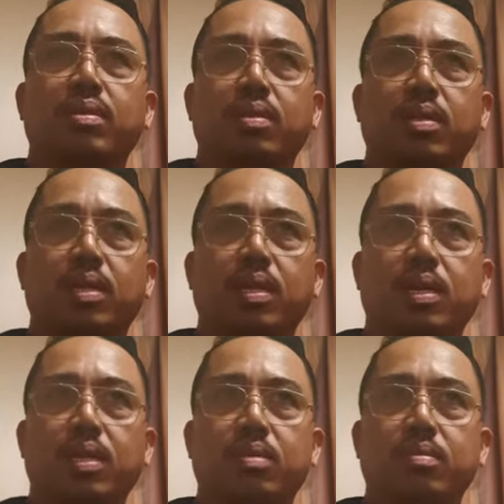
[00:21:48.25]

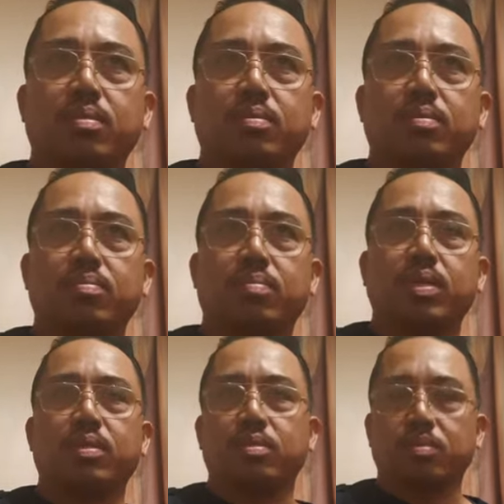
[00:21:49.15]
Naalala ko nung
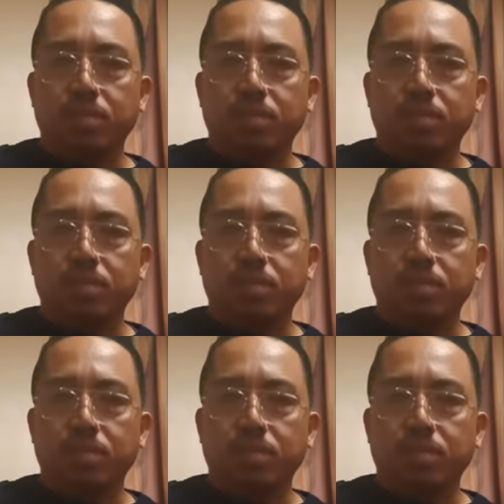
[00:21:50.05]
medyo